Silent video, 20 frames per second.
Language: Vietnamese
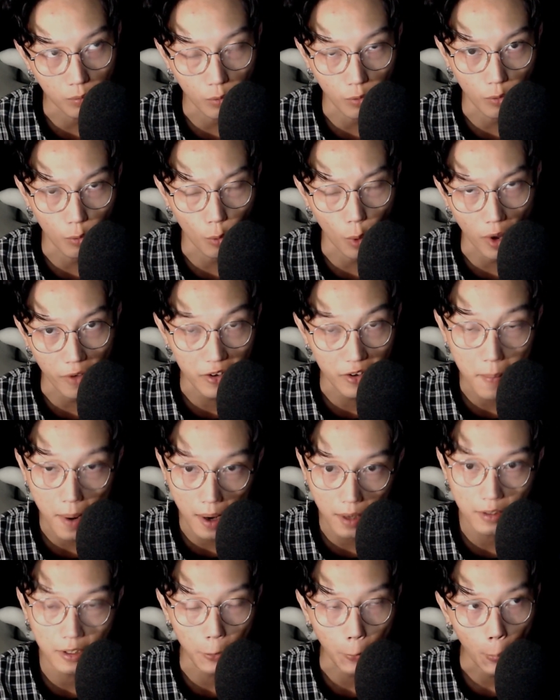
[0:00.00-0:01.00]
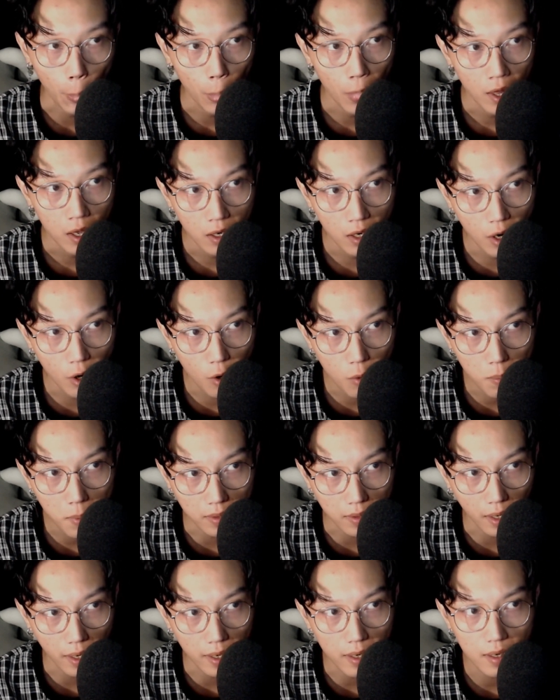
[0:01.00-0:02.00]
ngoài phía Bắc nha, nếu mà
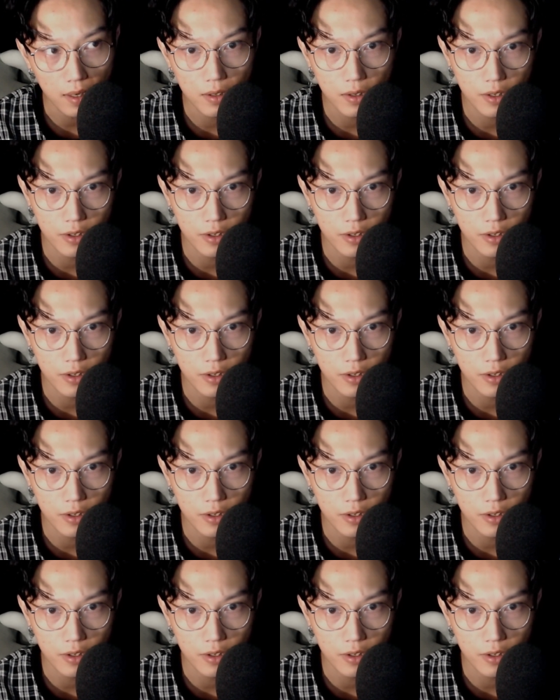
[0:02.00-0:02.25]
thấy cái đứa